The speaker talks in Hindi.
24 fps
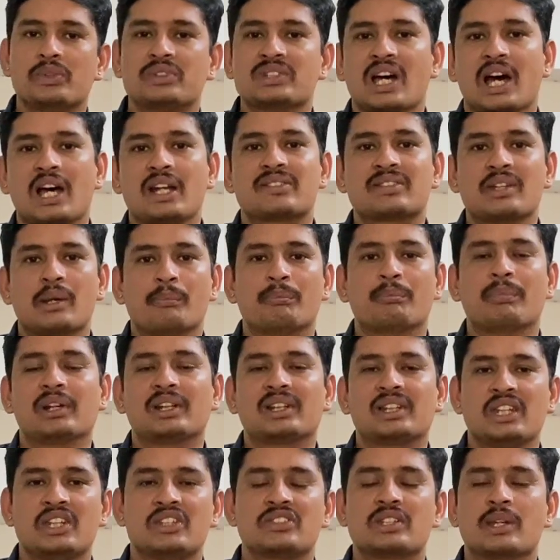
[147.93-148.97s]
चार सैंपल
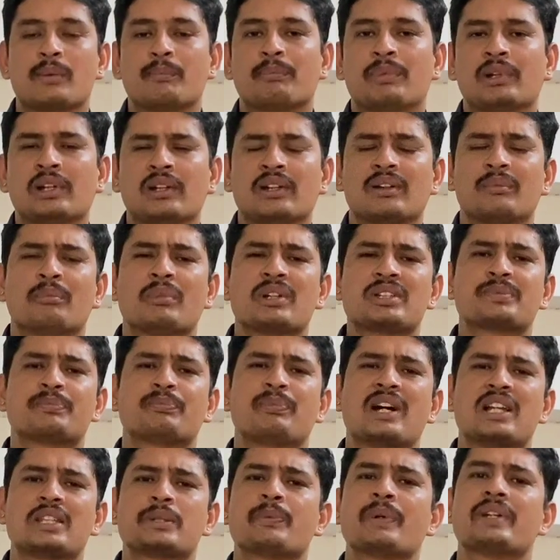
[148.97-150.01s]
तीन सैंपल बस
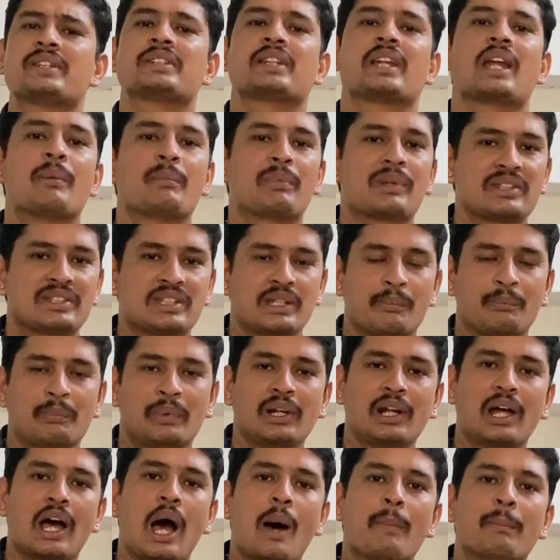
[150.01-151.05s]
पांच पांच ग्राम के
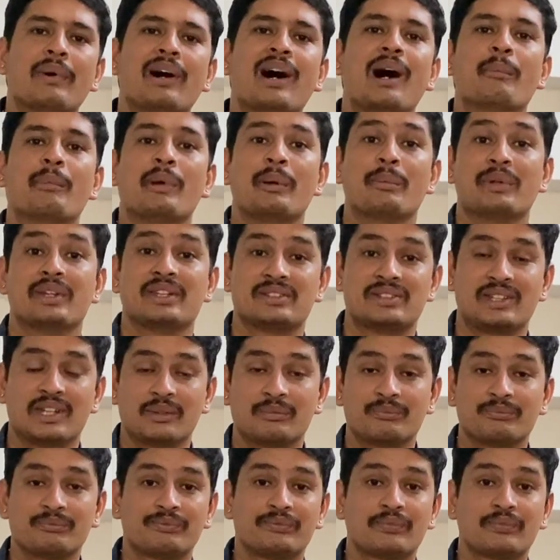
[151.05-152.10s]
सैंपल आप हमें भेज दें